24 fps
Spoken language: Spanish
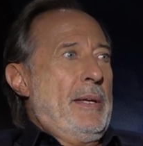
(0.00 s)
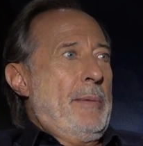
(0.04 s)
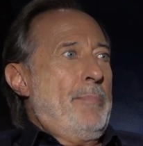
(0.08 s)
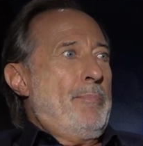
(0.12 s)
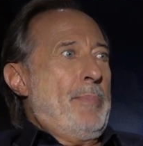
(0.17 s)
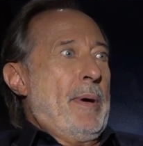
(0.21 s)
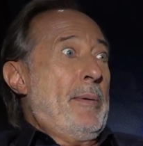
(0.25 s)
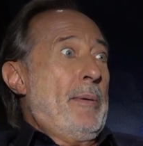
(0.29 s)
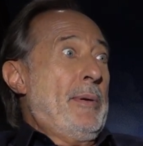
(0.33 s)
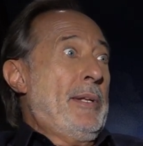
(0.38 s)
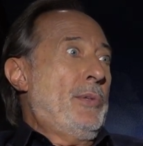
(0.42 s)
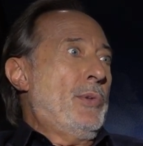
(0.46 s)

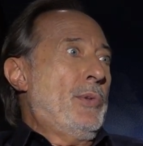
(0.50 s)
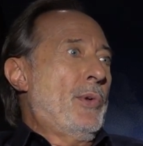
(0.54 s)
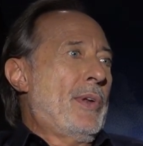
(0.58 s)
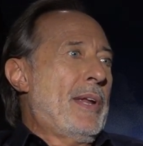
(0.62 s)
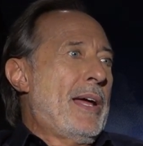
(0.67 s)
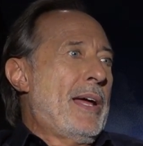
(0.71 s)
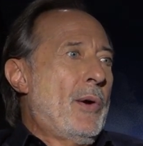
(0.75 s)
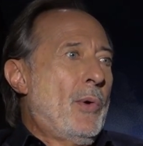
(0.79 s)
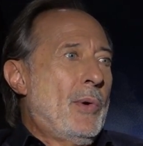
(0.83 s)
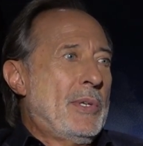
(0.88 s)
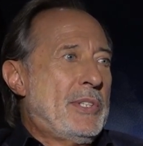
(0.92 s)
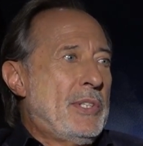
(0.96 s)
Pablito
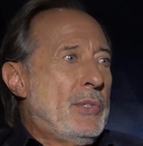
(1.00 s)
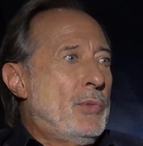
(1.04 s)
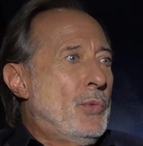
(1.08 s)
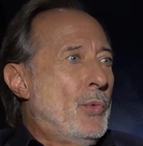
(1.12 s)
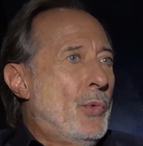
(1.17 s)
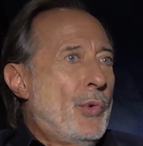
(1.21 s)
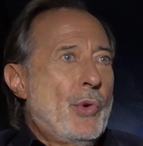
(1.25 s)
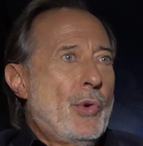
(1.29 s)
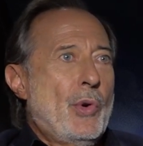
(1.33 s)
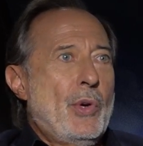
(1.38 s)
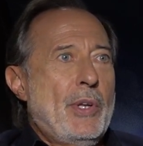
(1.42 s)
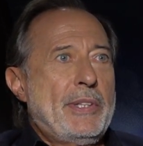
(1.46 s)
Rago haciendo
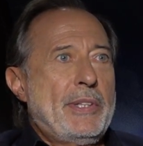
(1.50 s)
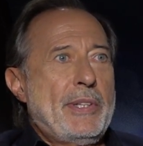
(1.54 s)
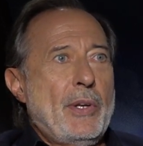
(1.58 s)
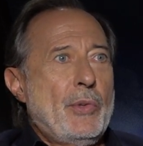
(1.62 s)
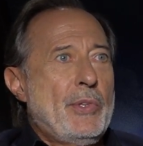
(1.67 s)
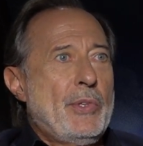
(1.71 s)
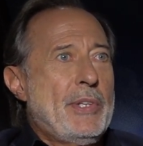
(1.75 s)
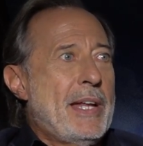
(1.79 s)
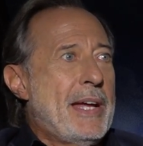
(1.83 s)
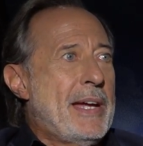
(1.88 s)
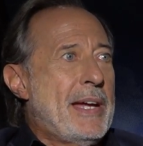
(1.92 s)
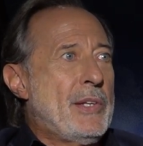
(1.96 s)
un rol
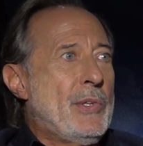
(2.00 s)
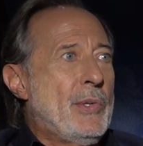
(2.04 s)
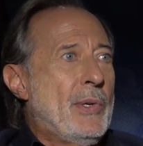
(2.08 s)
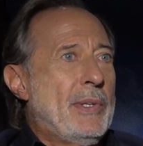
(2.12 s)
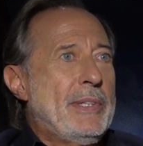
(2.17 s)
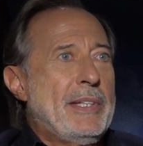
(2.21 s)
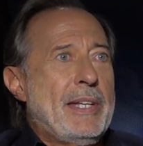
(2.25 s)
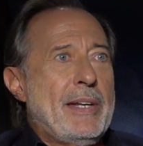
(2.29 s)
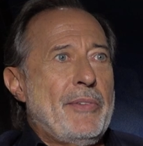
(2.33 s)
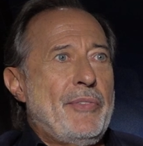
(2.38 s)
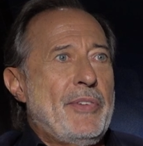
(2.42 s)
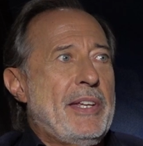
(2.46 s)
extraordinario,
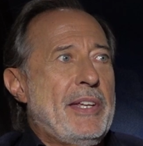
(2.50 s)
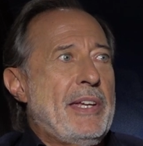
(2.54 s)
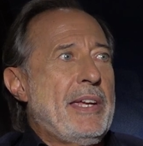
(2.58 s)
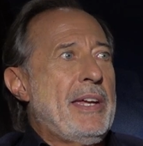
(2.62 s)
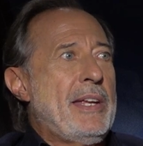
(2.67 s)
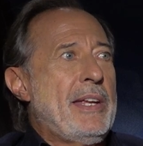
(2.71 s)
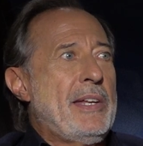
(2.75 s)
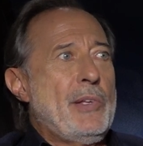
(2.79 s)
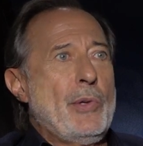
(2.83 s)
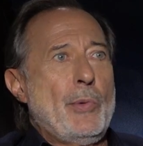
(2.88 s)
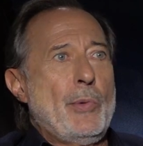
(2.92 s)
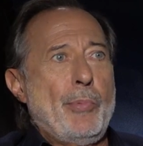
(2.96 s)
Andrea
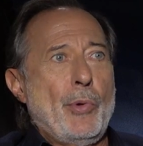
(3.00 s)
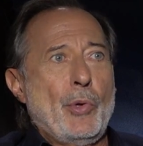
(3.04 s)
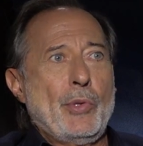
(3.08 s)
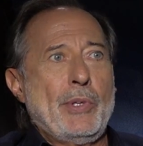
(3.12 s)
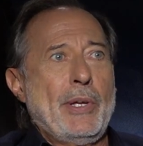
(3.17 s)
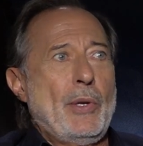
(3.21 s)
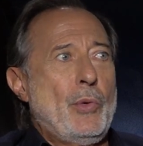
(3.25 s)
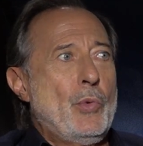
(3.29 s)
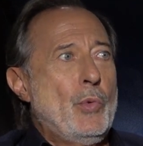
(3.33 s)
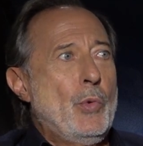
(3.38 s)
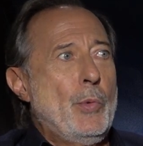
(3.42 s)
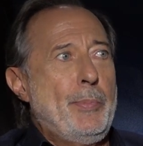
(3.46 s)
Frigerio,
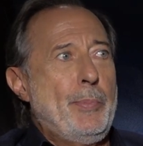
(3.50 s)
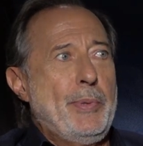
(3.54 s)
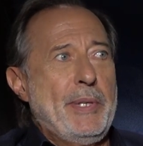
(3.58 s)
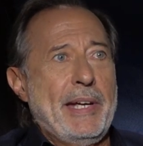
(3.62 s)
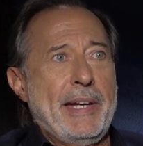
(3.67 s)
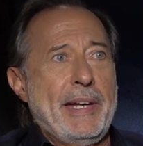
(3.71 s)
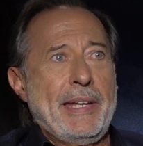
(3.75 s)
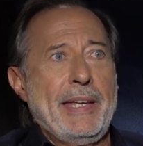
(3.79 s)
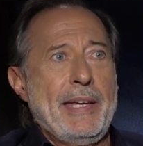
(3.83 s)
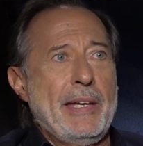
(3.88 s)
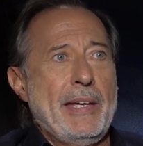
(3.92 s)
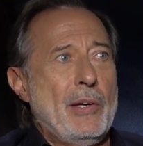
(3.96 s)
Portalupi,
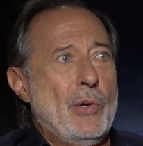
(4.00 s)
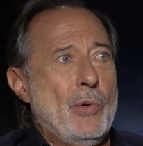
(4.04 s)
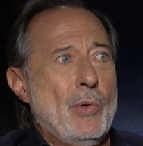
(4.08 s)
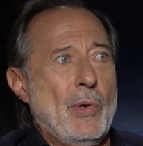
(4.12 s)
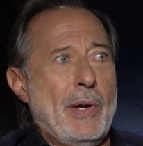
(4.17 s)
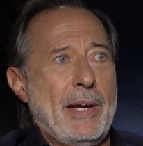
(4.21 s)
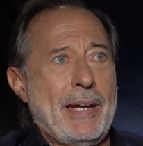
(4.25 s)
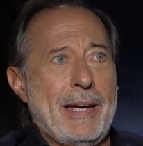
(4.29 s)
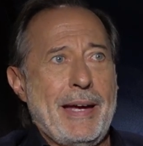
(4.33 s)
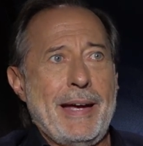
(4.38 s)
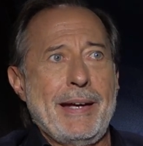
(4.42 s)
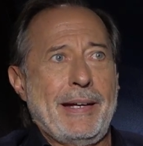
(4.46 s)
Arengo,
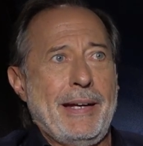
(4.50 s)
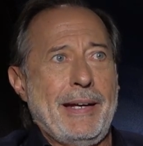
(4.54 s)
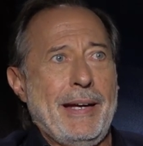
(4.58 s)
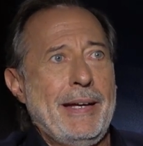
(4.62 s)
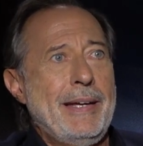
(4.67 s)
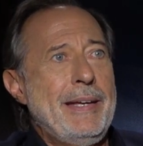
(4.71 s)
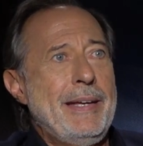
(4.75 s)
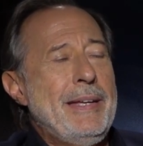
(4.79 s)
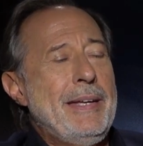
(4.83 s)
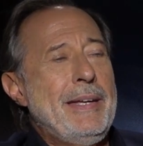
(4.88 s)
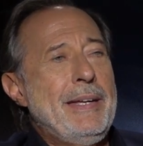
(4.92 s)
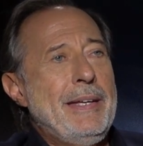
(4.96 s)
Ajaca,
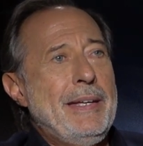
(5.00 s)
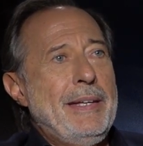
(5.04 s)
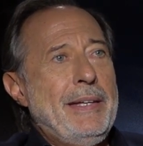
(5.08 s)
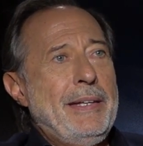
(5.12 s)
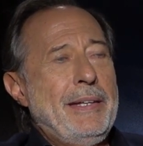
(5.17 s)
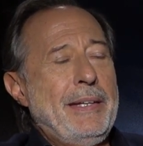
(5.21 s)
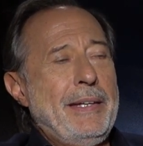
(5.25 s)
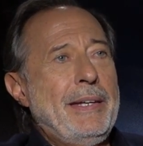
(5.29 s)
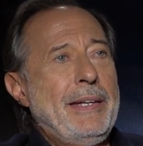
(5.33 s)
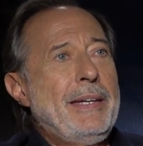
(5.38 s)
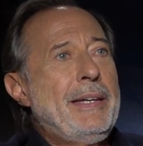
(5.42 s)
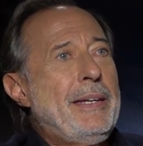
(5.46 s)

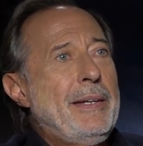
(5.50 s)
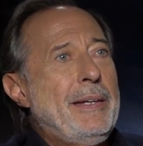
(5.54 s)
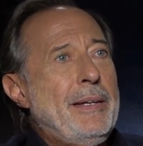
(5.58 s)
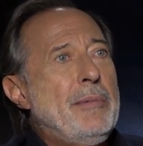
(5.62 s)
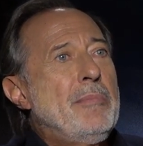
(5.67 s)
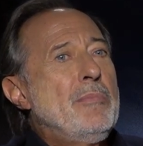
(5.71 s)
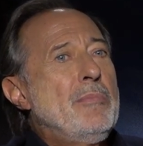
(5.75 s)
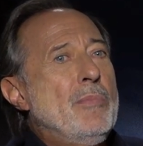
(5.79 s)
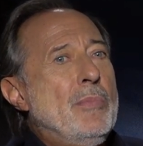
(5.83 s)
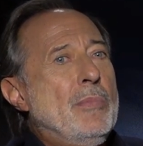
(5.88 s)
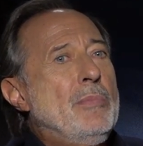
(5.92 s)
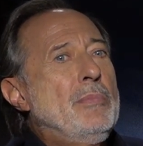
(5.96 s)
eh,
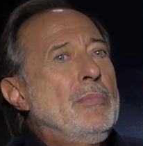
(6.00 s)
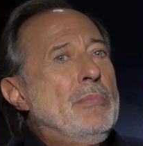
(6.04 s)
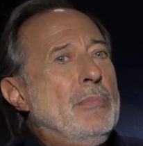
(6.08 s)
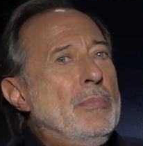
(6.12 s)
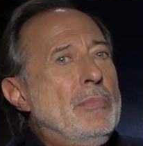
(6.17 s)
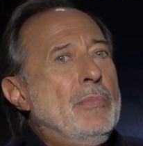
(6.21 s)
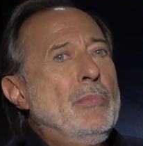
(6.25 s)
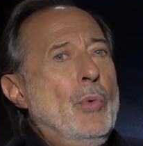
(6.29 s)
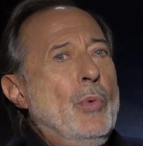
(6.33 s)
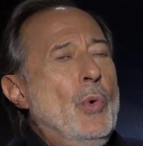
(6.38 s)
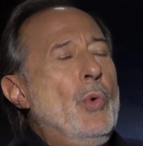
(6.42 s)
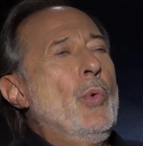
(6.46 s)

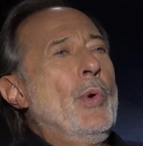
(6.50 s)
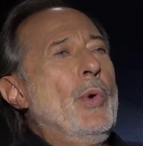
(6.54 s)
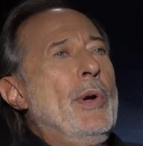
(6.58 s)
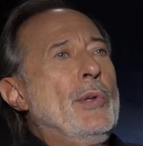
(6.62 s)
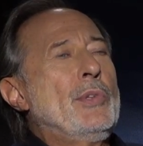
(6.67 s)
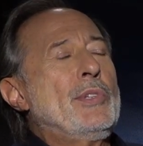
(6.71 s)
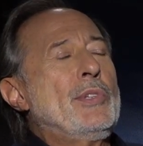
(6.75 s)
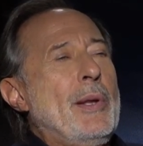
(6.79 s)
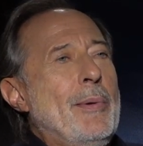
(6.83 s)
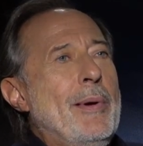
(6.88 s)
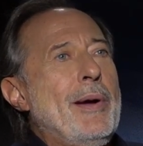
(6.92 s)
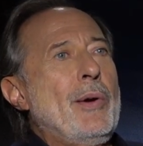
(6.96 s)
muy
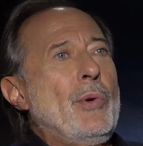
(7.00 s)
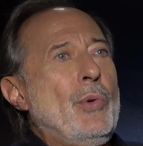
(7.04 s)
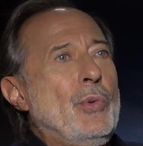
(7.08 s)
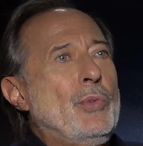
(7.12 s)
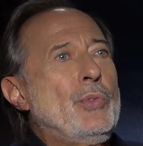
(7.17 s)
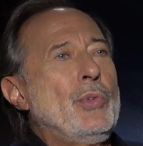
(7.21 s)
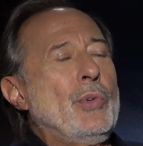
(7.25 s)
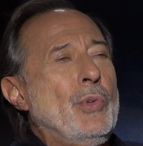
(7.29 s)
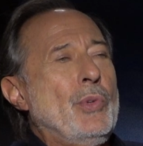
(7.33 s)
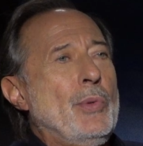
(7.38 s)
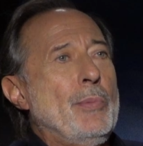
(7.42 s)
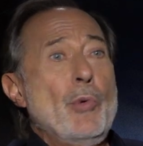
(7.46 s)
buenos trabajos
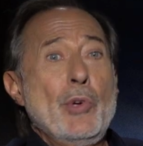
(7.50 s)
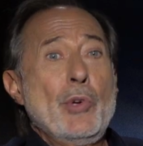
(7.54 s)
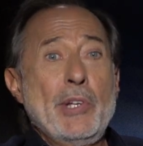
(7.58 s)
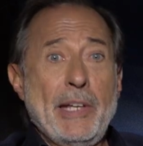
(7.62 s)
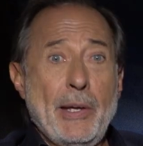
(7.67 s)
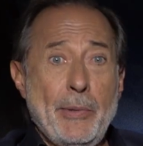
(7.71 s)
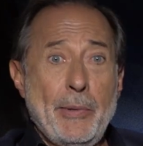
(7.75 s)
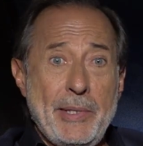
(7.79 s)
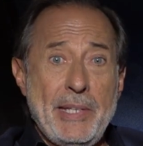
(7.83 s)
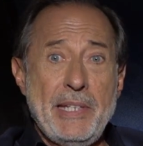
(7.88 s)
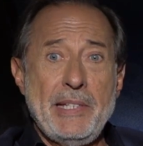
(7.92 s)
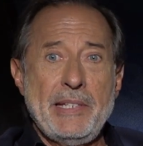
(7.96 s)
todos,
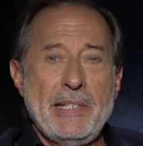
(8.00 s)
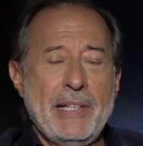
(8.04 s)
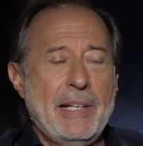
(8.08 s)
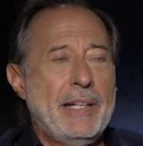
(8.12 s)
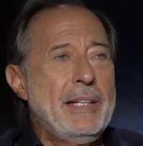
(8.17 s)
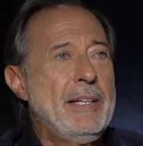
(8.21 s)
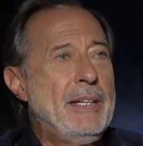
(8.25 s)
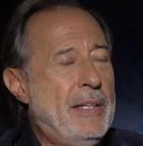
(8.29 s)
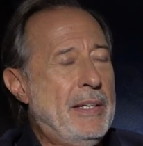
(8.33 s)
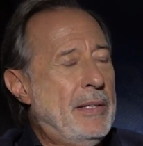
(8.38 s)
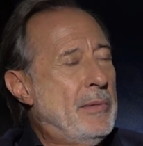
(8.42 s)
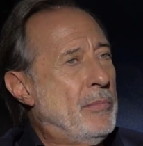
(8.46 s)
Mónica Villa,
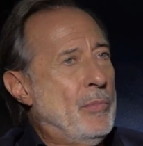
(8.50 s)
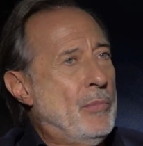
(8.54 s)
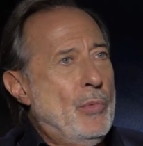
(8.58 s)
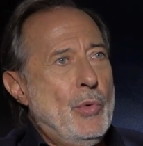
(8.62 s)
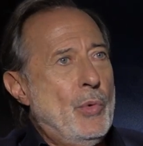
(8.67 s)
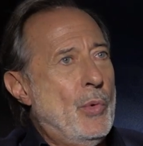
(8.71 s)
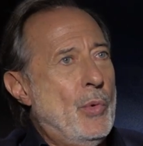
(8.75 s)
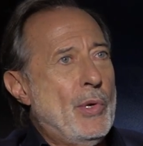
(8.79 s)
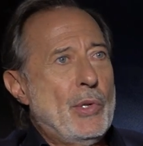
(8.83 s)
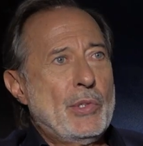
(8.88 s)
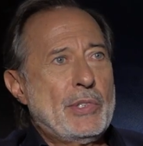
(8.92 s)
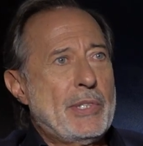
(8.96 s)
muy
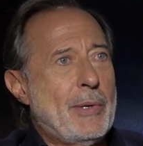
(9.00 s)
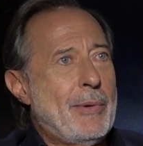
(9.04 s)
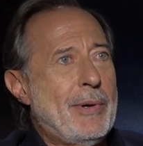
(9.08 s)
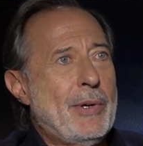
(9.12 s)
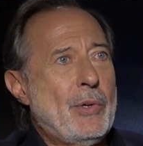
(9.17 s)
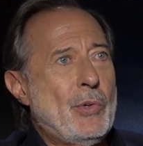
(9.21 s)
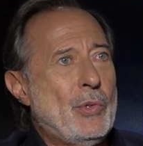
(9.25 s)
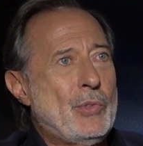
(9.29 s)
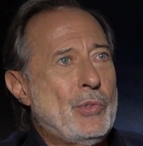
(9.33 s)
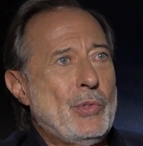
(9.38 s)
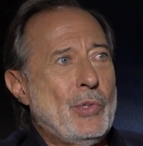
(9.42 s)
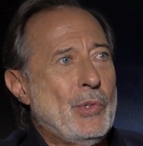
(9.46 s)
buenos
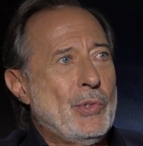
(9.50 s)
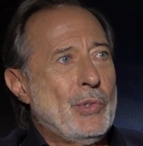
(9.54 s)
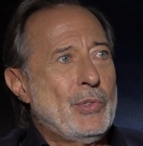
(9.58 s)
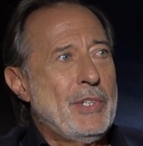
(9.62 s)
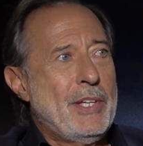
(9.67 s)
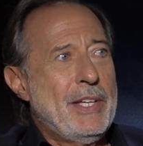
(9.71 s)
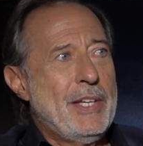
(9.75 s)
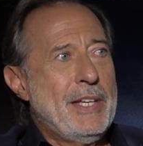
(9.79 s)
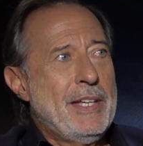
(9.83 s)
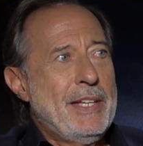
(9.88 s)
trabajos todos.